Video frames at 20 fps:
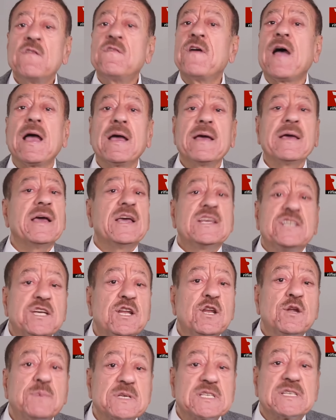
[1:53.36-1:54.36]

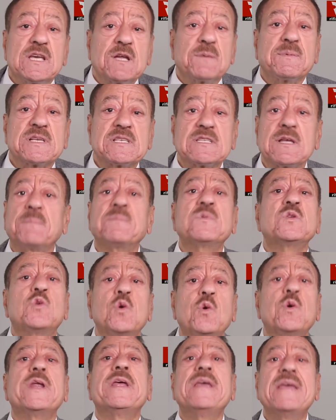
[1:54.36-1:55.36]
فايش اللي بصير بالضبط
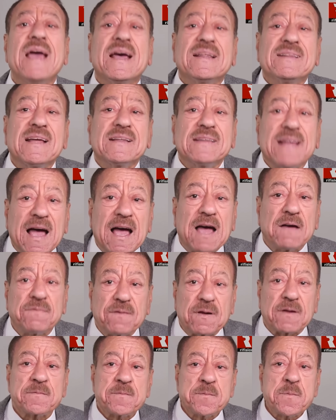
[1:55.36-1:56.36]
سوريا
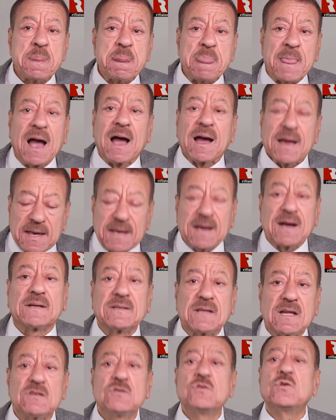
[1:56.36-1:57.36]
تتعافى
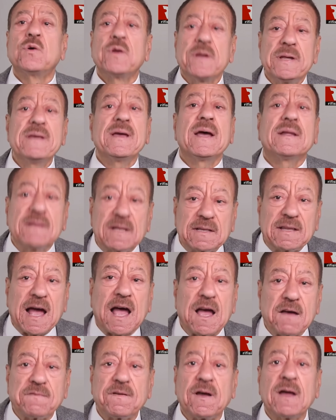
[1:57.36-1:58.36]
حقيقة سوريا
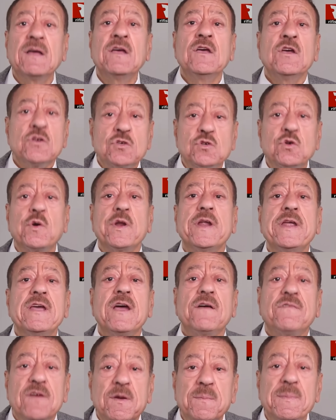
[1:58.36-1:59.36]
تتعافى
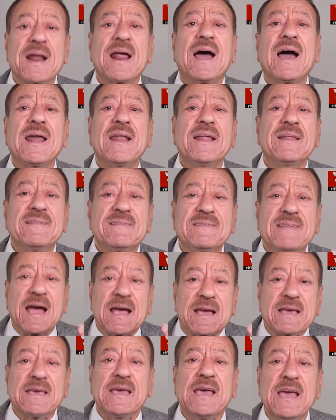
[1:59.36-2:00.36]
سوريا في مرحلة
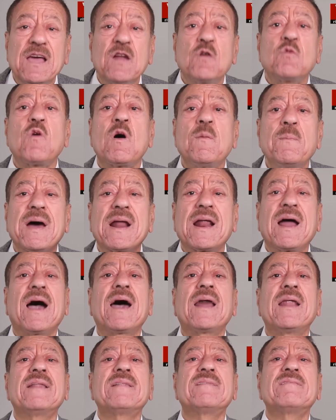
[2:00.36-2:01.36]
تغيير
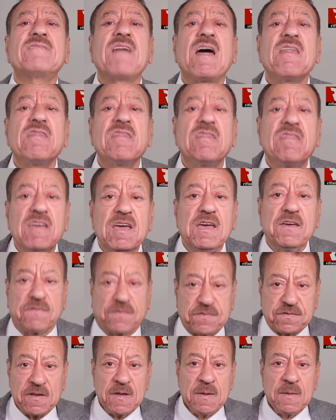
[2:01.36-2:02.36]
ومرحلة
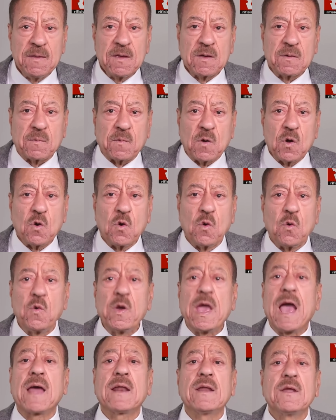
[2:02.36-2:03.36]
تنظيف
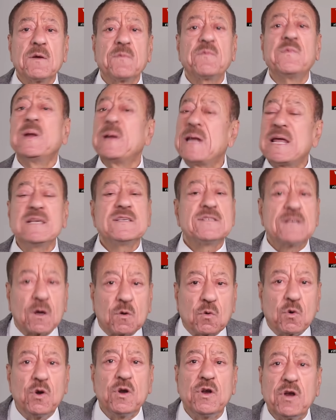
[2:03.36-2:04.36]
ويعني ليس
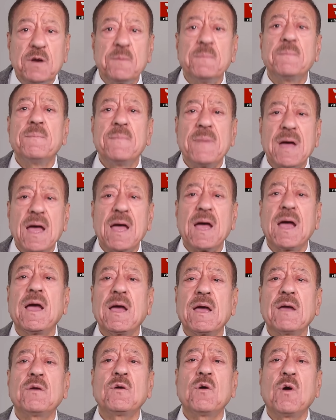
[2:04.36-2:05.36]
كل
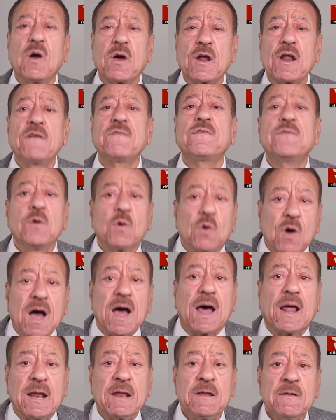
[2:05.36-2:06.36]
ما يعرف
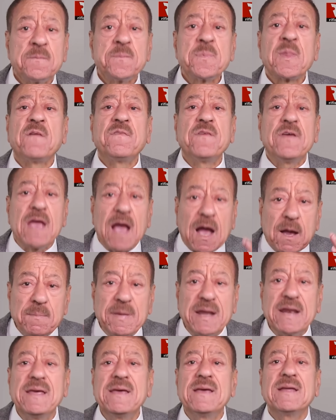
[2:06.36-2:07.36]
يقال في
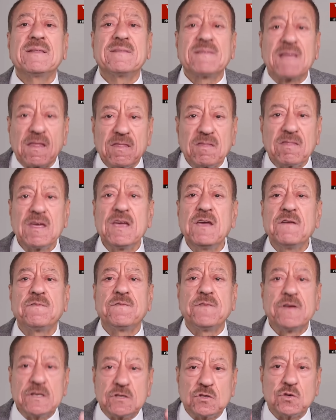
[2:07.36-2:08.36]
عملية
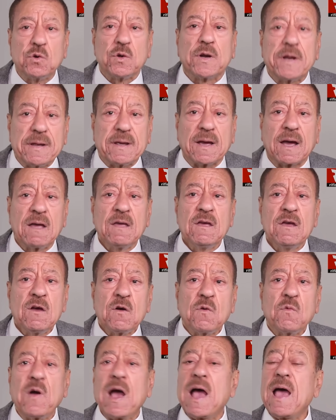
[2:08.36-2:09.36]
تنظيف في سوريا
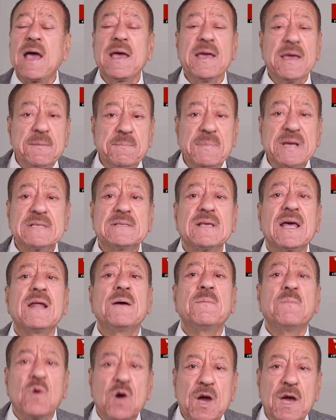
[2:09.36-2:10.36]
وهي
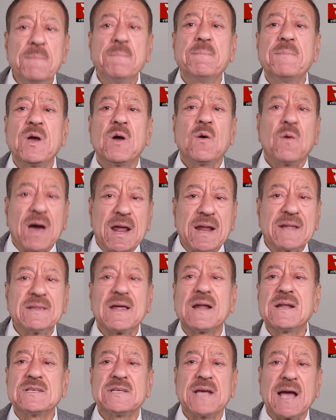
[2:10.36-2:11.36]
مسألة مهمة وعلى
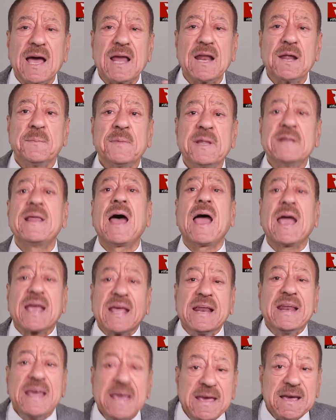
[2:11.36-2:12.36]
درجة عالم
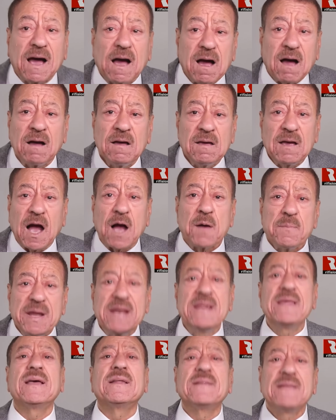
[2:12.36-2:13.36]
داخلية
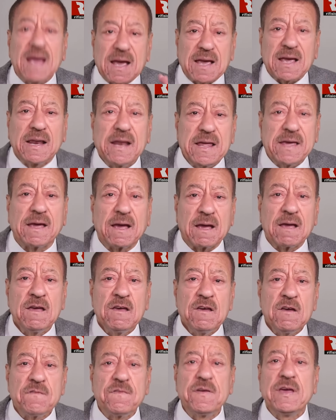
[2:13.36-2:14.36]
عملية داخلية
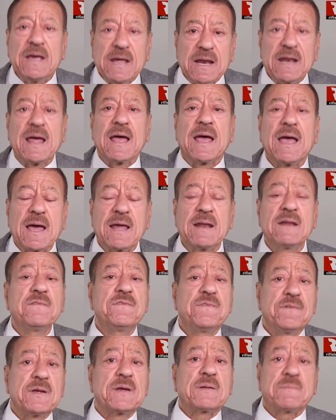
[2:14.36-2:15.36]
في الآن